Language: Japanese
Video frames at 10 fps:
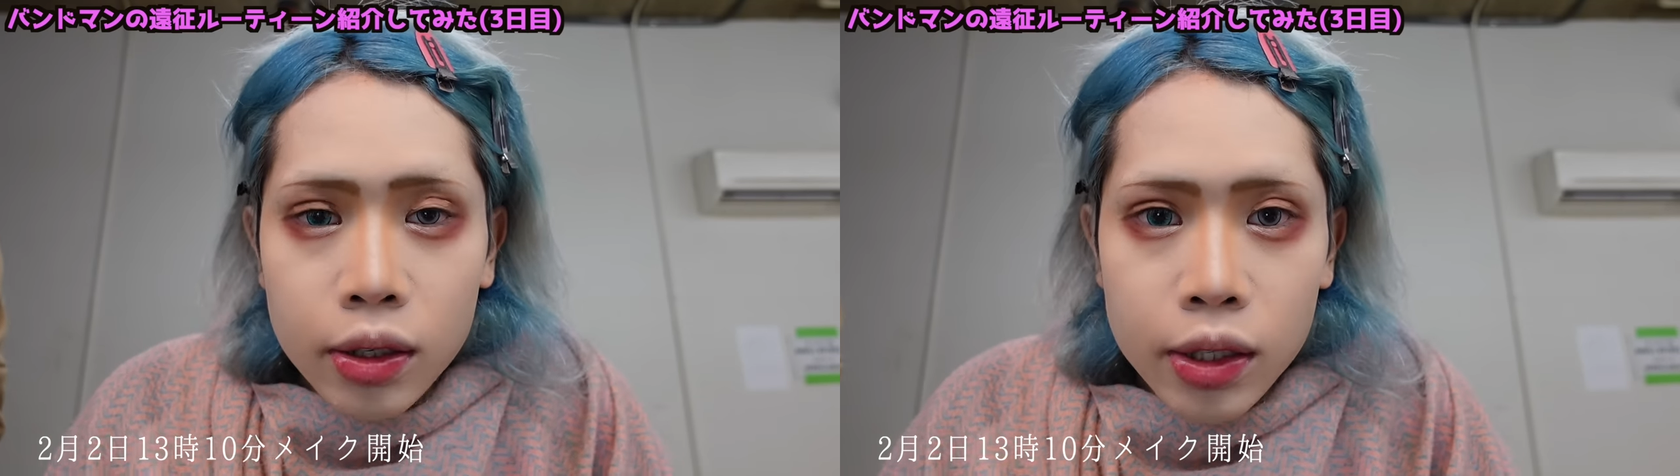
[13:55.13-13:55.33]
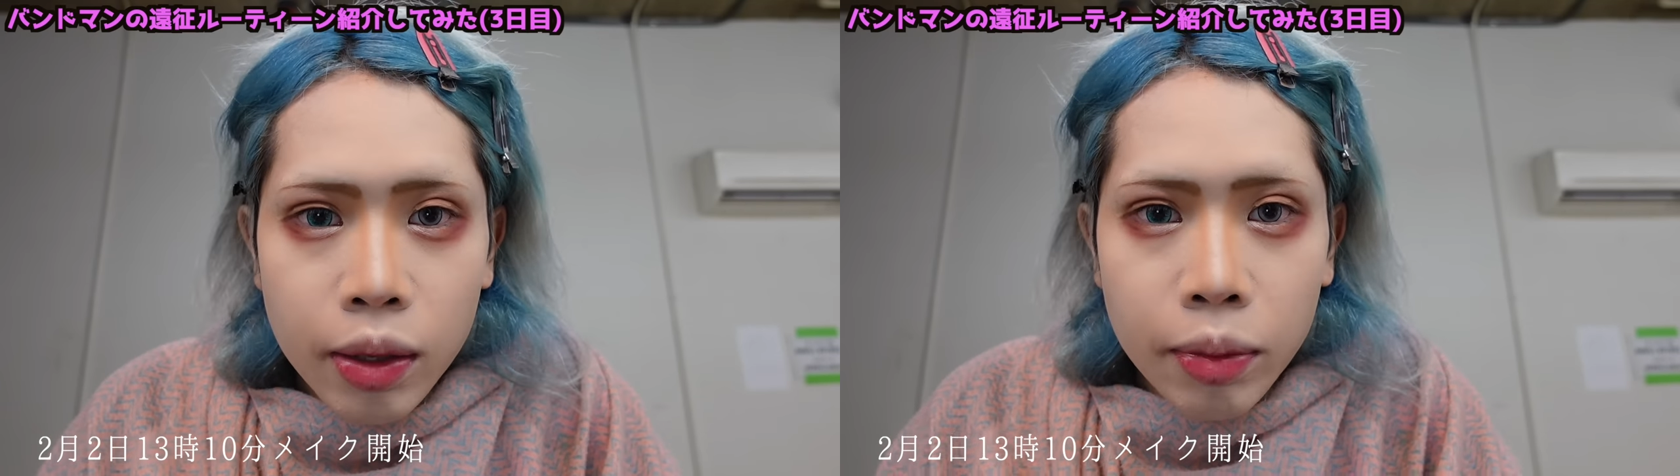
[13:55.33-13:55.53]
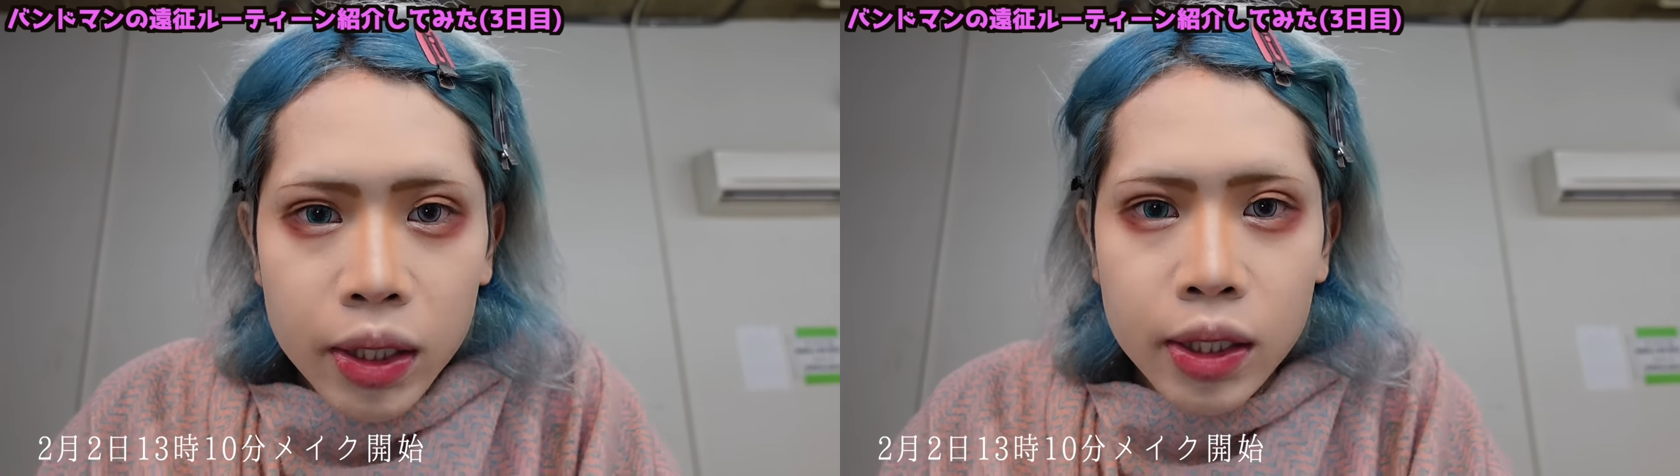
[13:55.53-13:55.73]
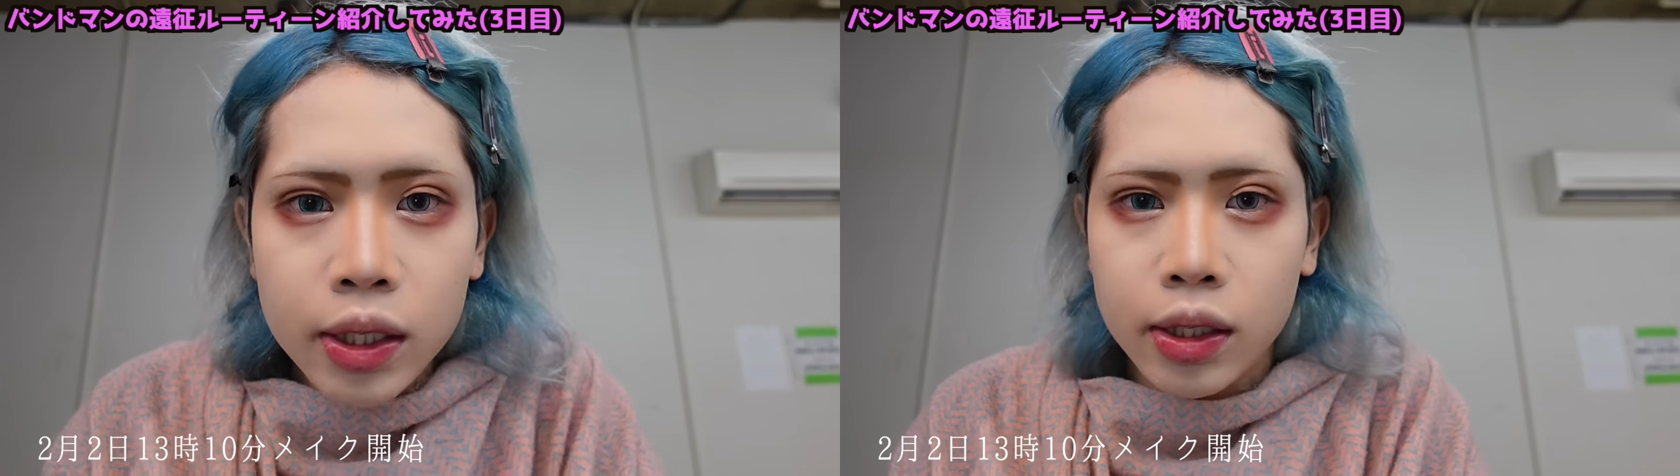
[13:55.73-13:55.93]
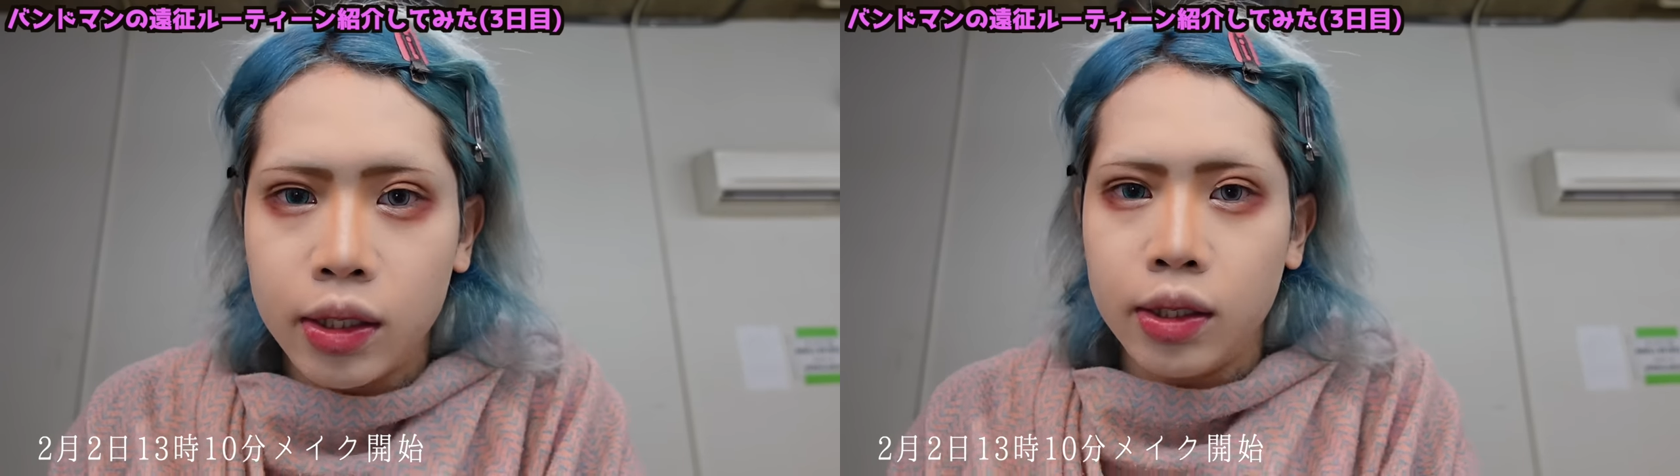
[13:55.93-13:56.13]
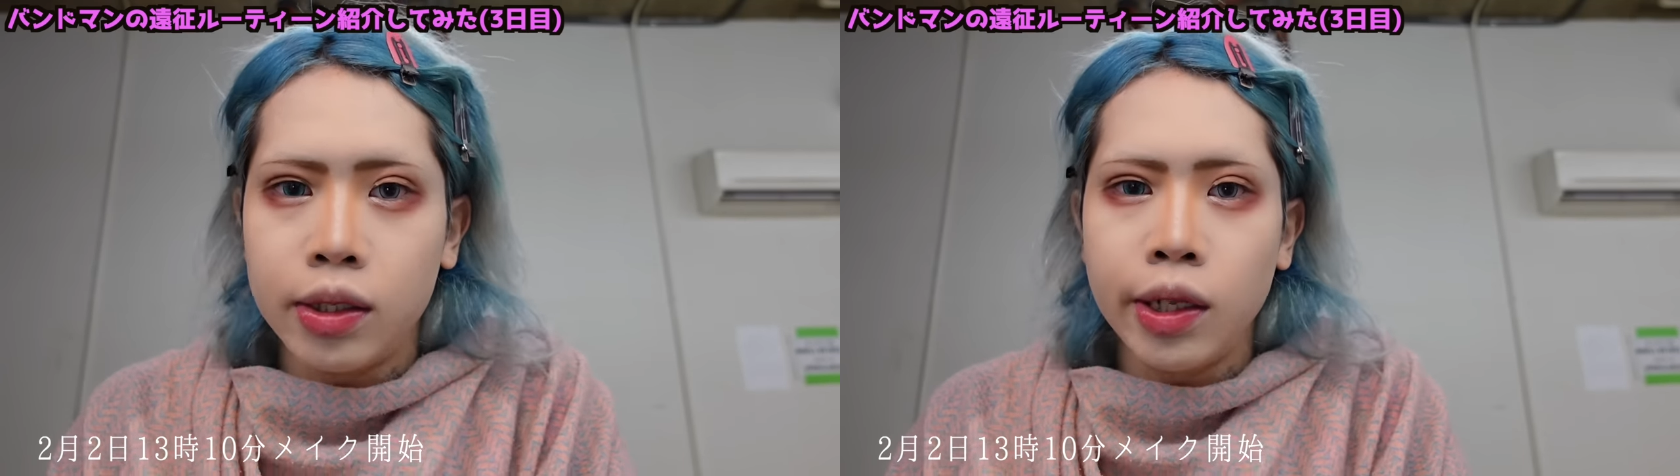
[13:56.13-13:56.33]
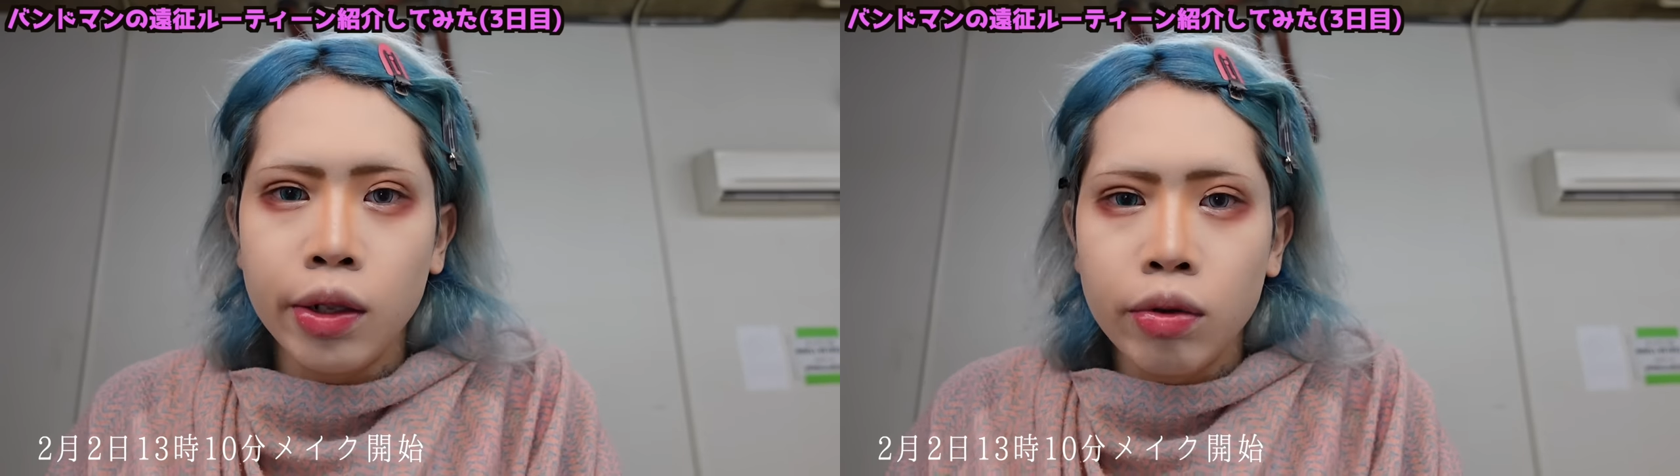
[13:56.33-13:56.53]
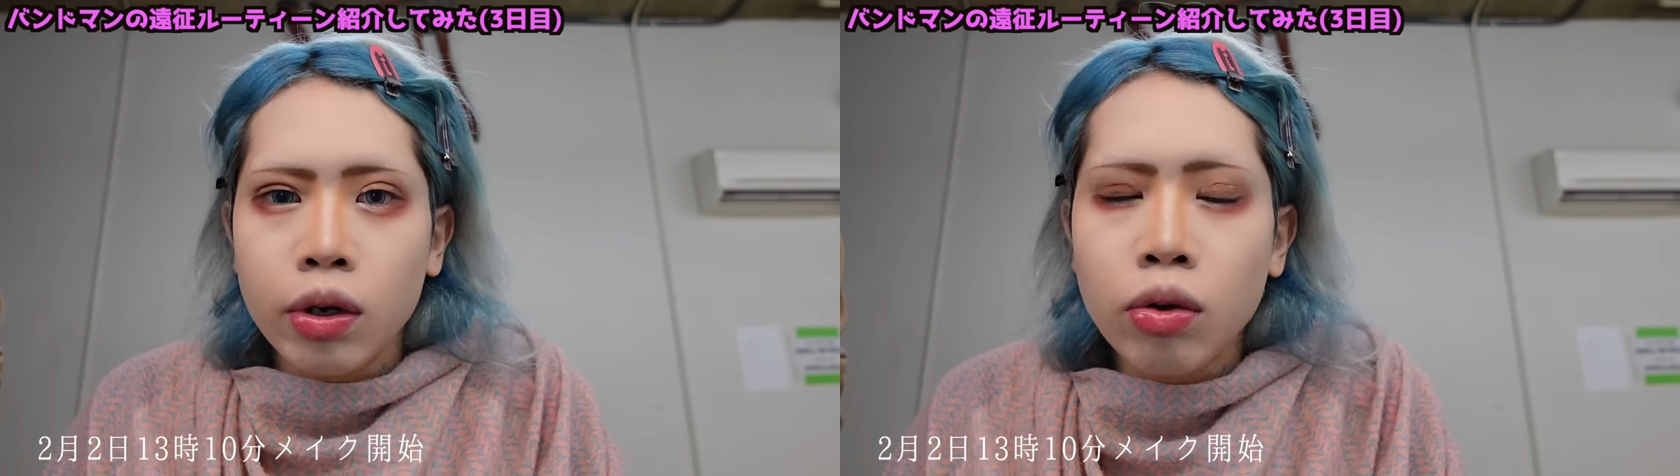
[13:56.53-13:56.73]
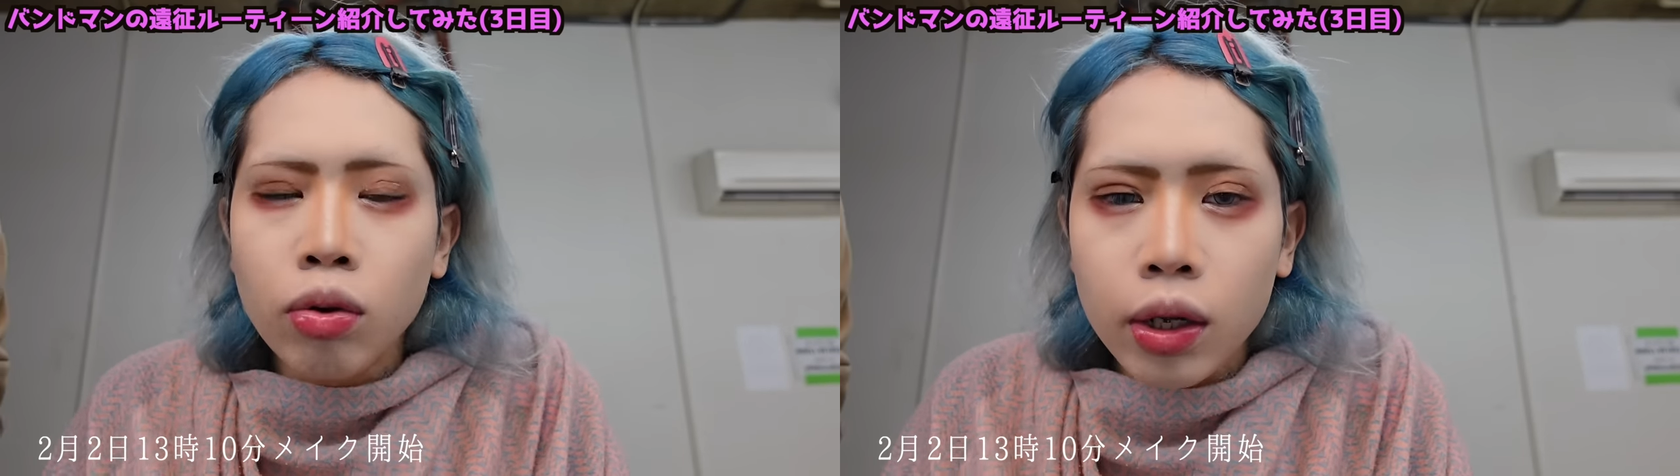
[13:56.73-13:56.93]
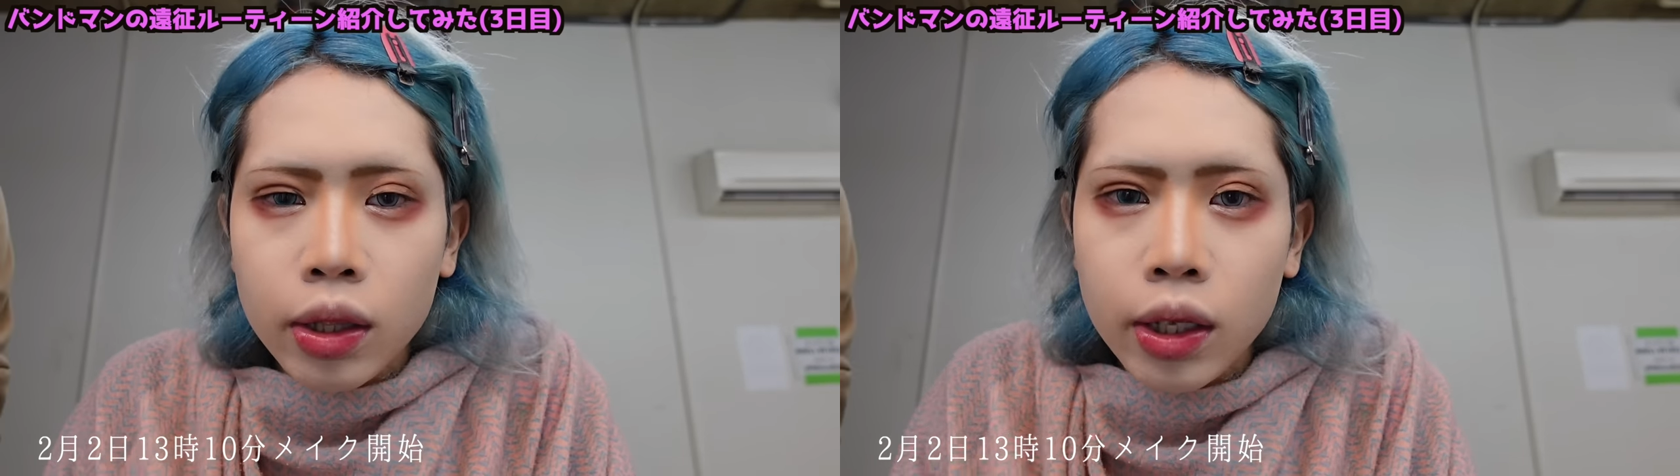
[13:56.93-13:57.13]
してます昨日が濃
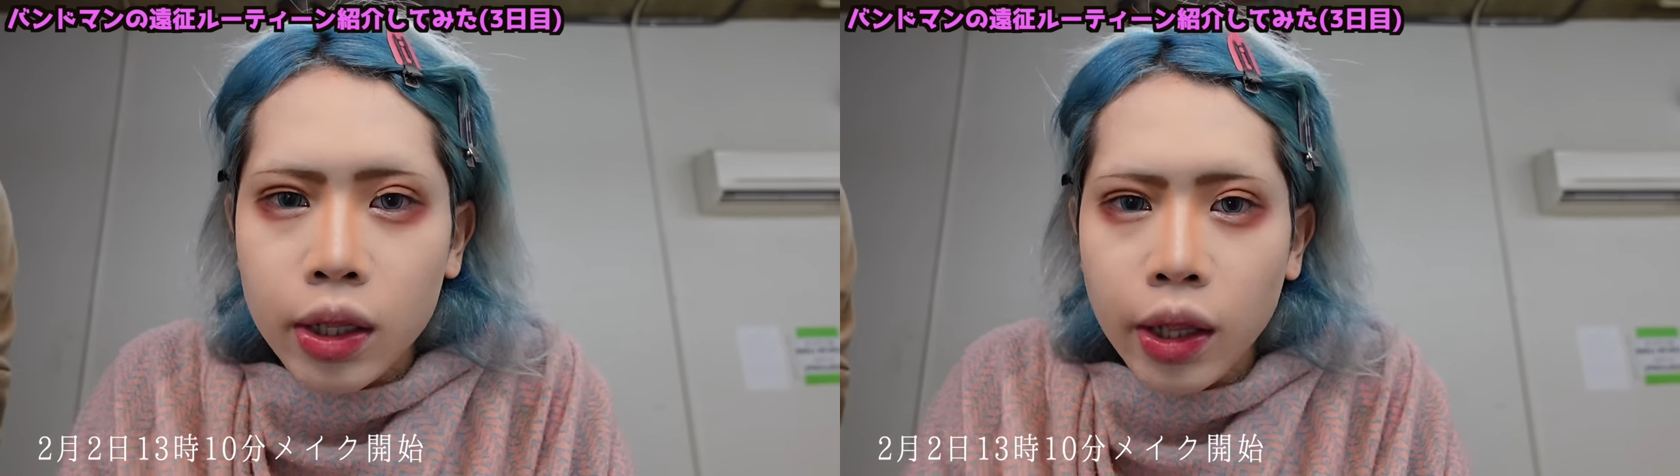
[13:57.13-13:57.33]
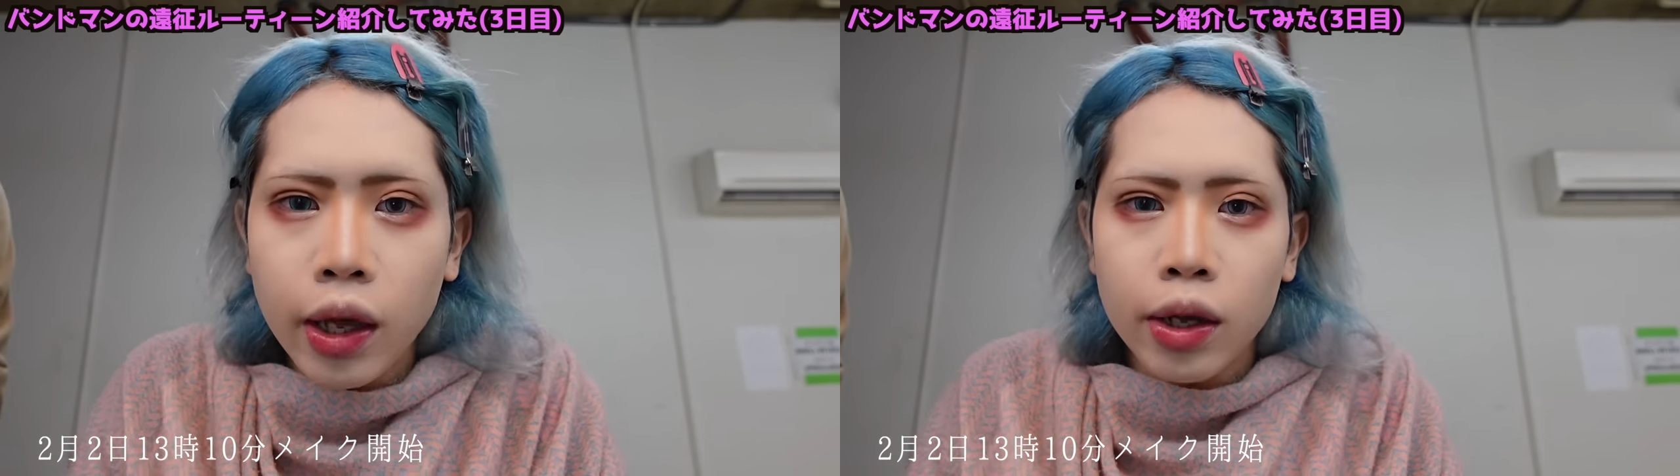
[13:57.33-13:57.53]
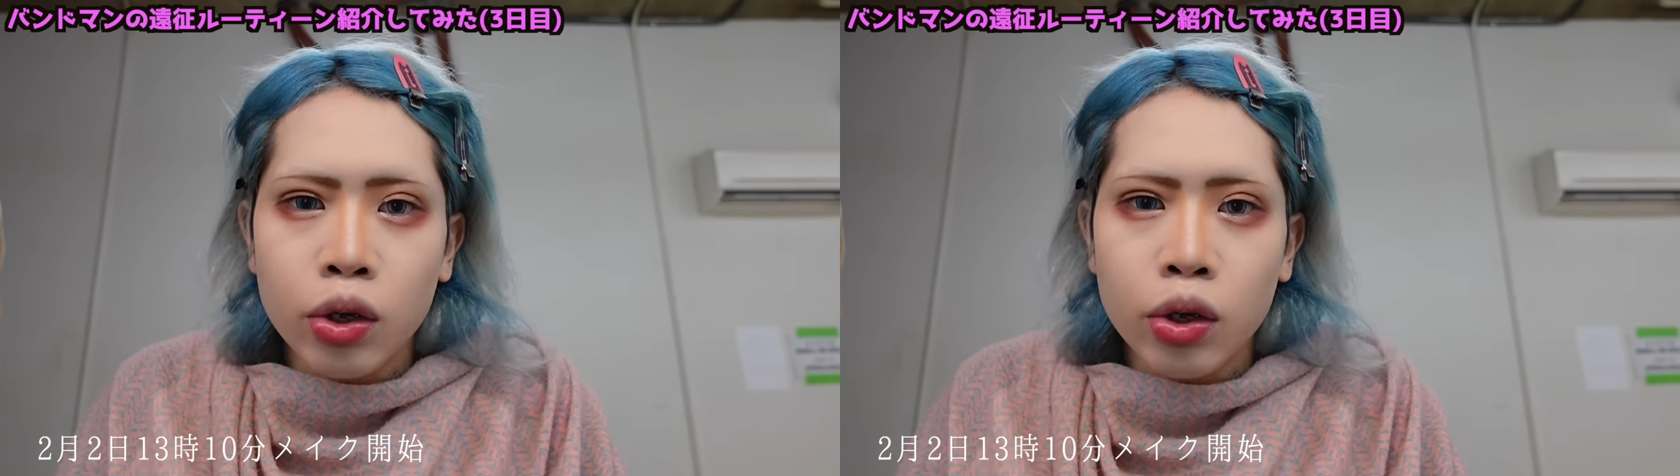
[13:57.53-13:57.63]
かったんで